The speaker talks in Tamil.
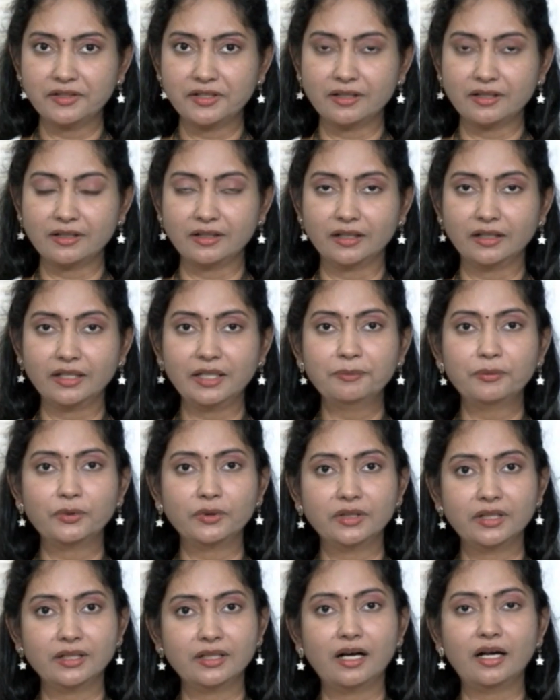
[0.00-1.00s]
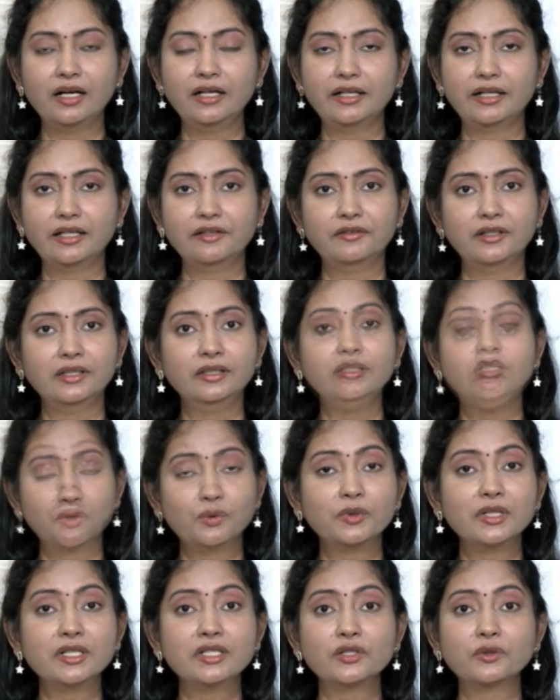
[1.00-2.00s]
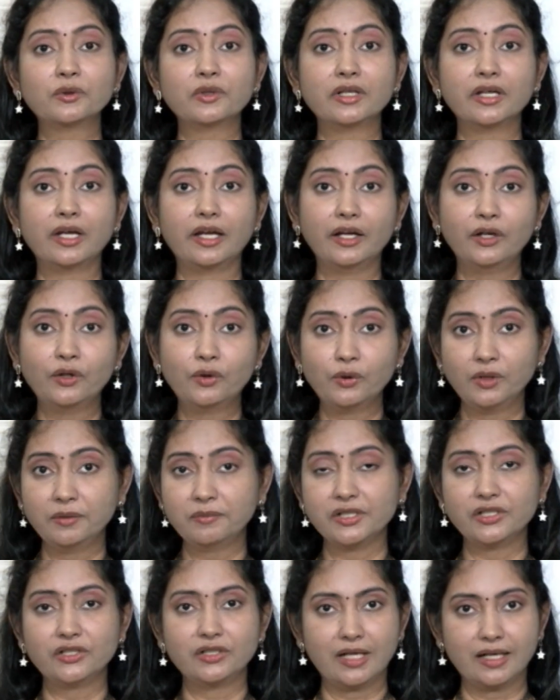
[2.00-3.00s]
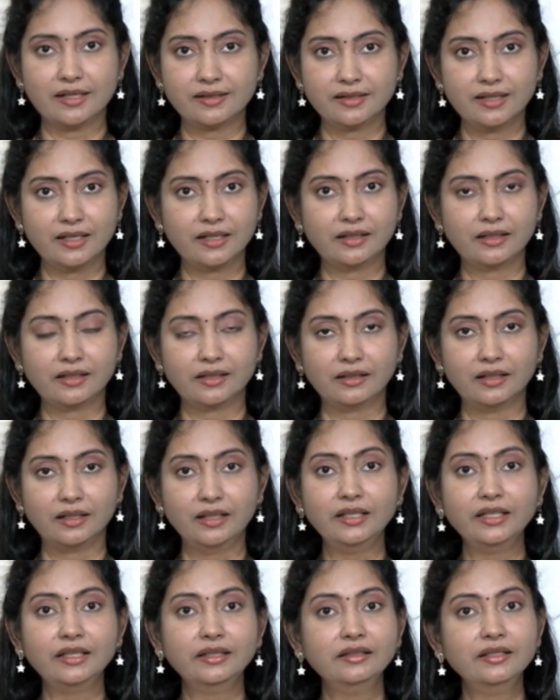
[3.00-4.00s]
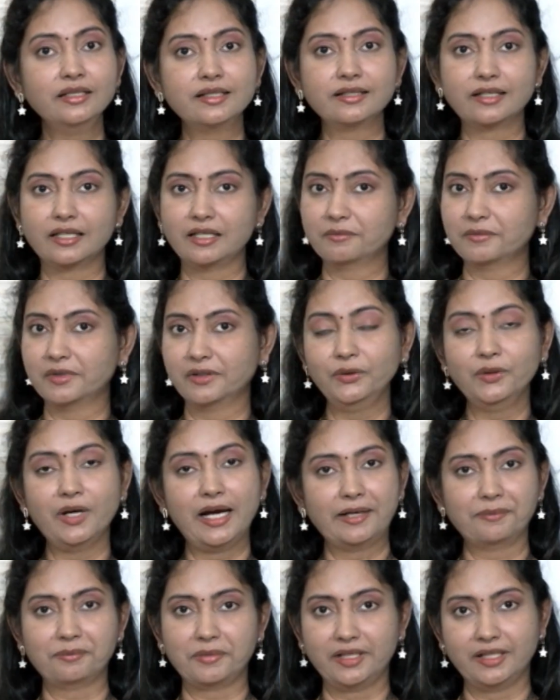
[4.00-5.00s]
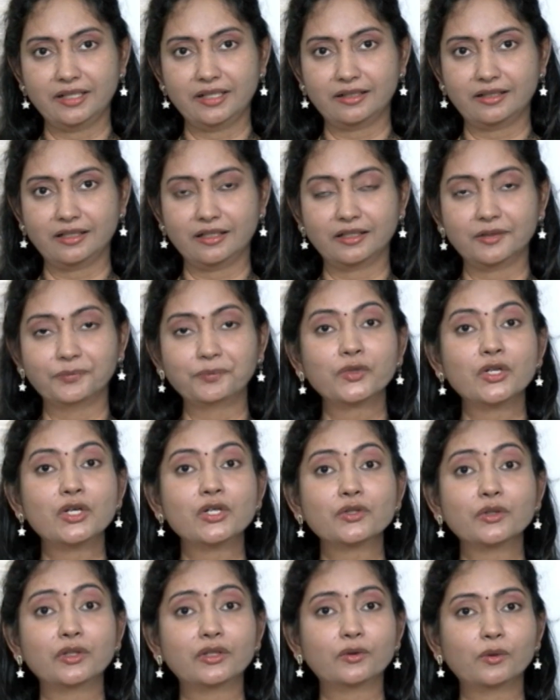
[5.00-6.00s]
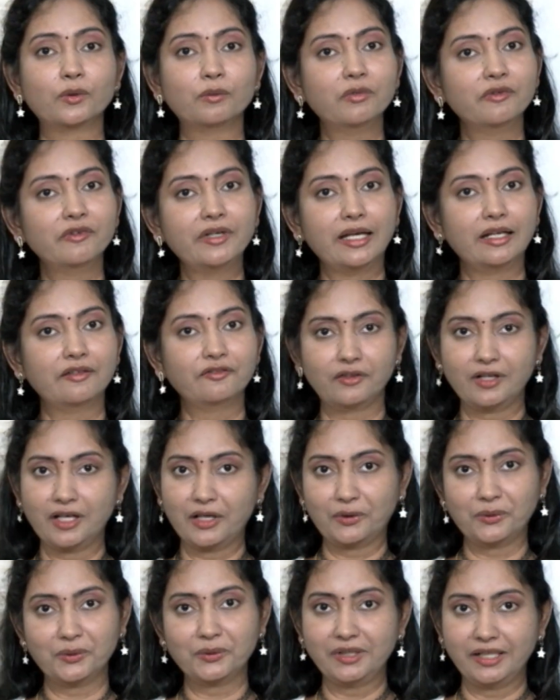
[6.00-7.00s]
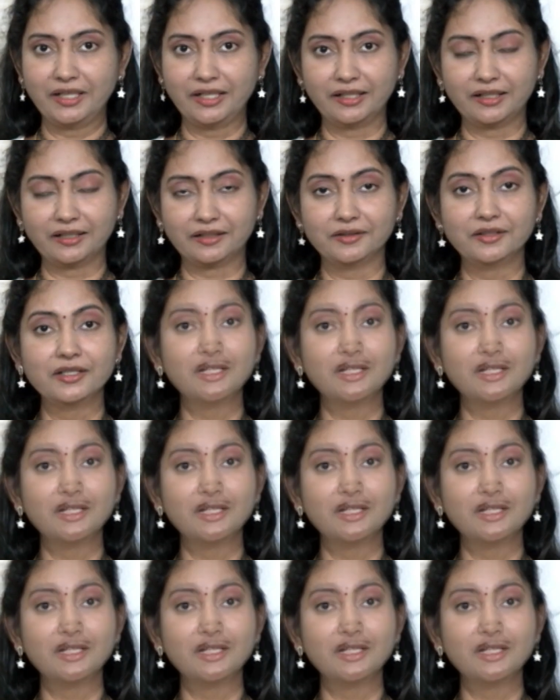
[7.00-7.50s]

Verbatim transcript: வச்சுருந்தாங்க இப்போ இந்த நாளடைவில் ஸ்டூடெண்ட்ஸோட என்ரோல்மெண்ட் ஜாஸ்தியாக இருக்கிறதுனால இந்த ஸ்கீமையும் ஆட் பண்ணியிருக்காங்க ஸோ இது ரொம்பவே ஹெல்ப்ஃபுல்லாக இருக்கும்னு நினைக்கிறேன்